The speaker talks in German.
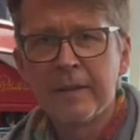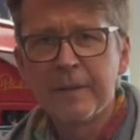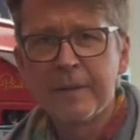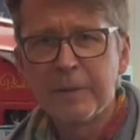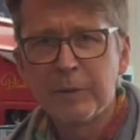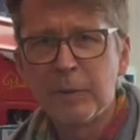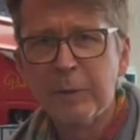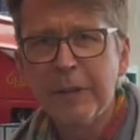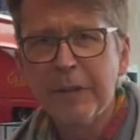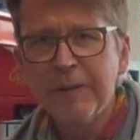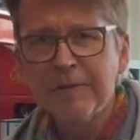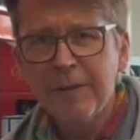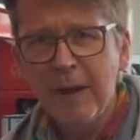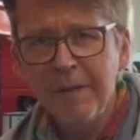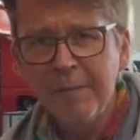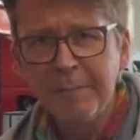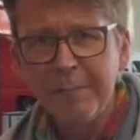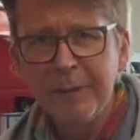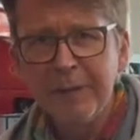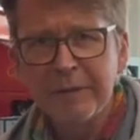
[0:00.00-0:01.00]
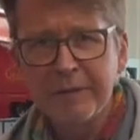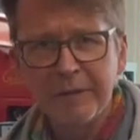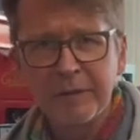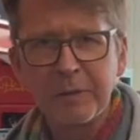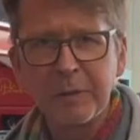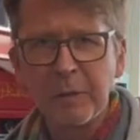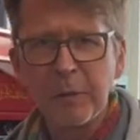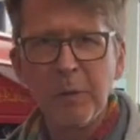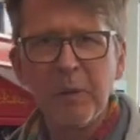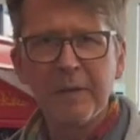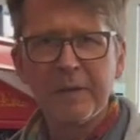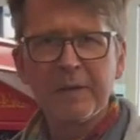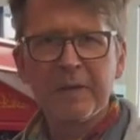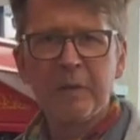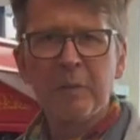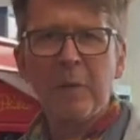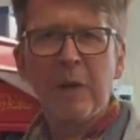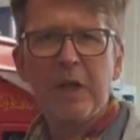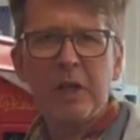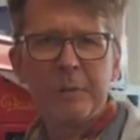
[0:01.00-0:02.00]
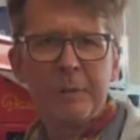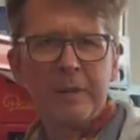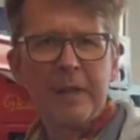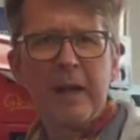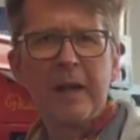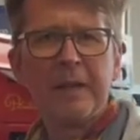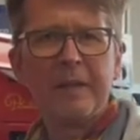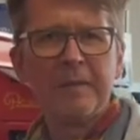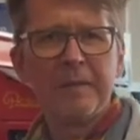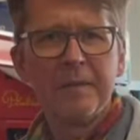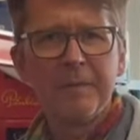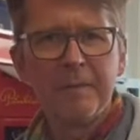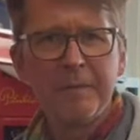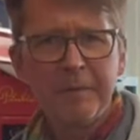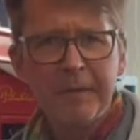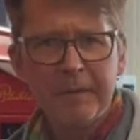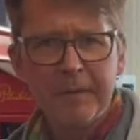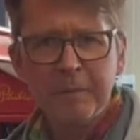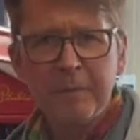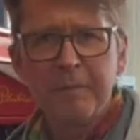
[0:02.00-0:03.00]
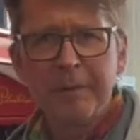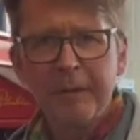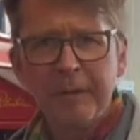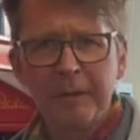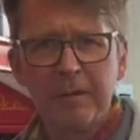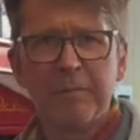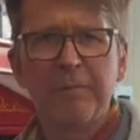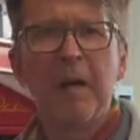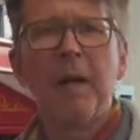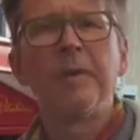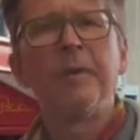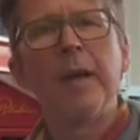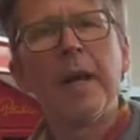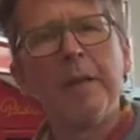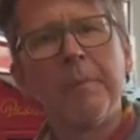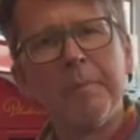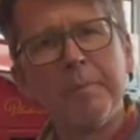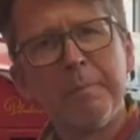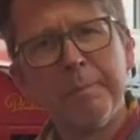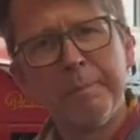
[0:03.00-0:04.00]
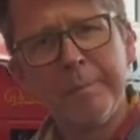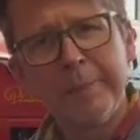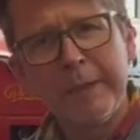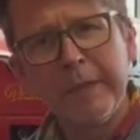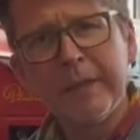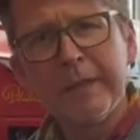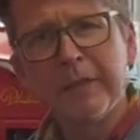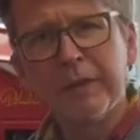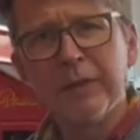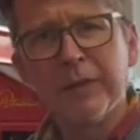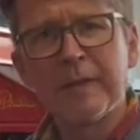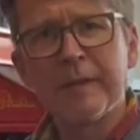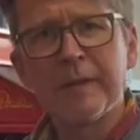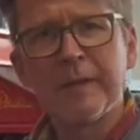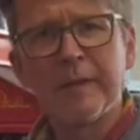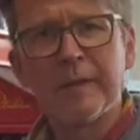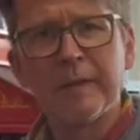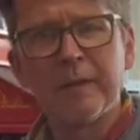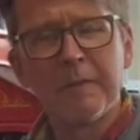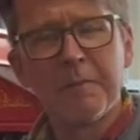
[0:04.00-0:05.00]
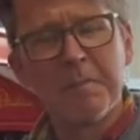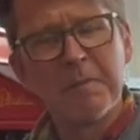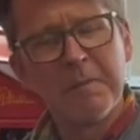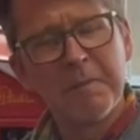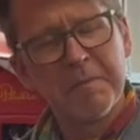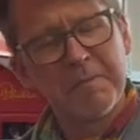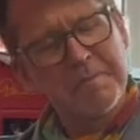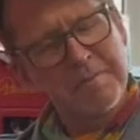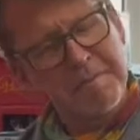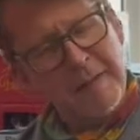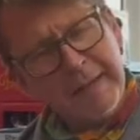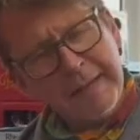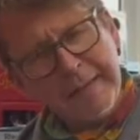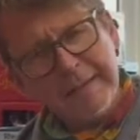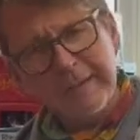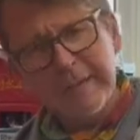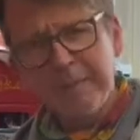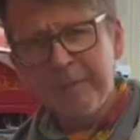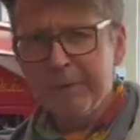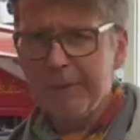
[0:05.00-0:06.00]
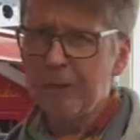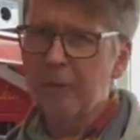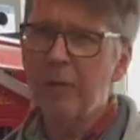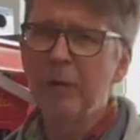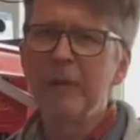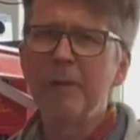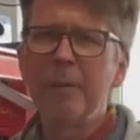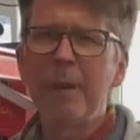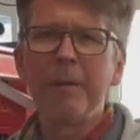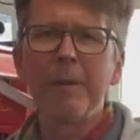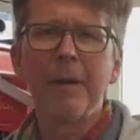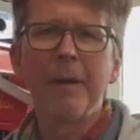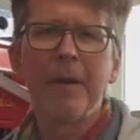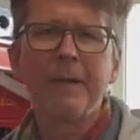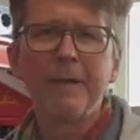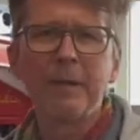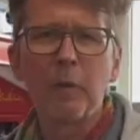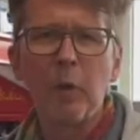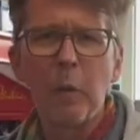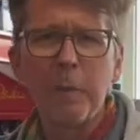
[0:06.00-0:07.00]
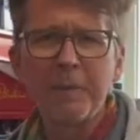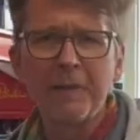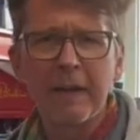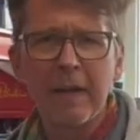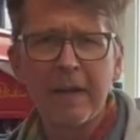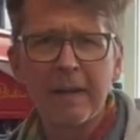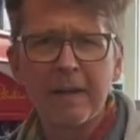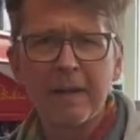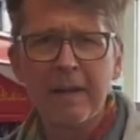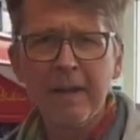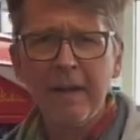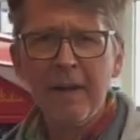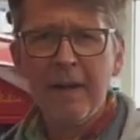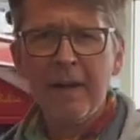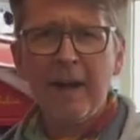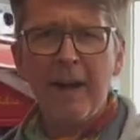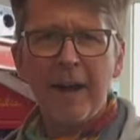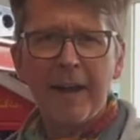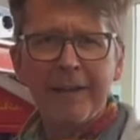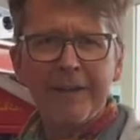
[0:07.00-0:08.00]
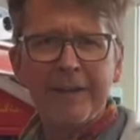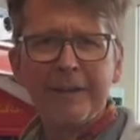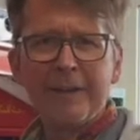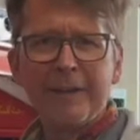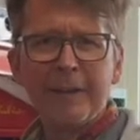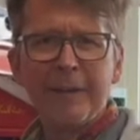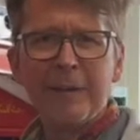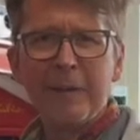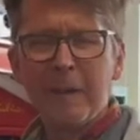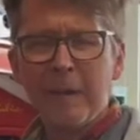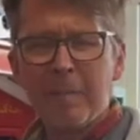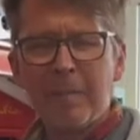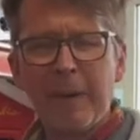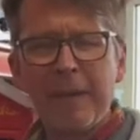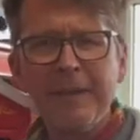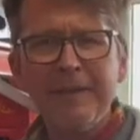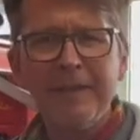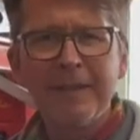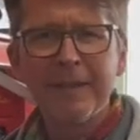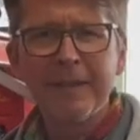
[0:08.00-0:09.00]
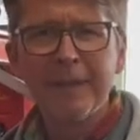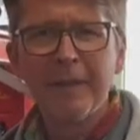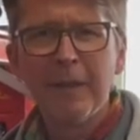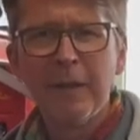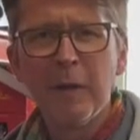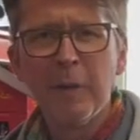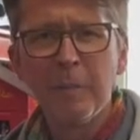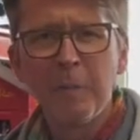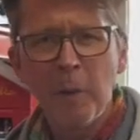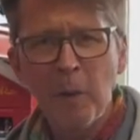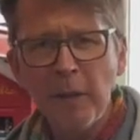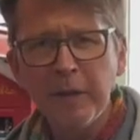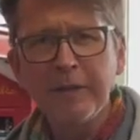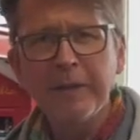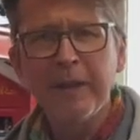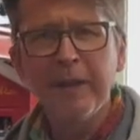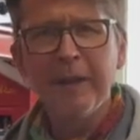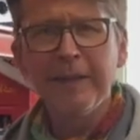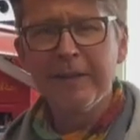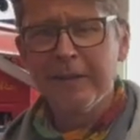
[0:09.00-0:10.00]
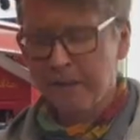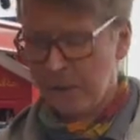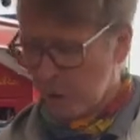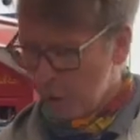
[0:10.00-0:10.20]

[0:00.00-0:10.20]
Zu den Craft-Bieren gehören zum Beispiel ein Witbier, also ein belgisches äh, Weizenbier, könnte man mal ganz grob sagen, ein äh, Baltic Porter